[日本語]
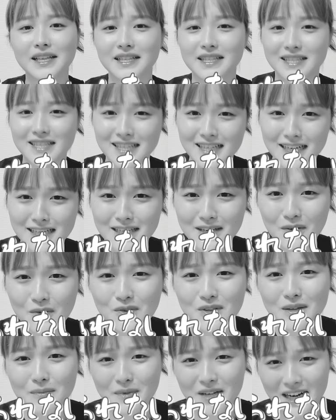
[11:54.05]
1位が日本
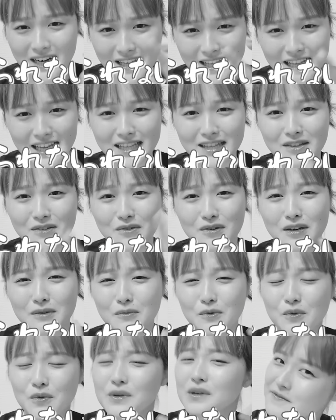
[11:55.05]
で見られないっていうのがも
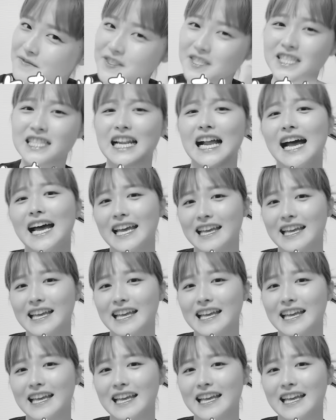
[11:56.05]
う辛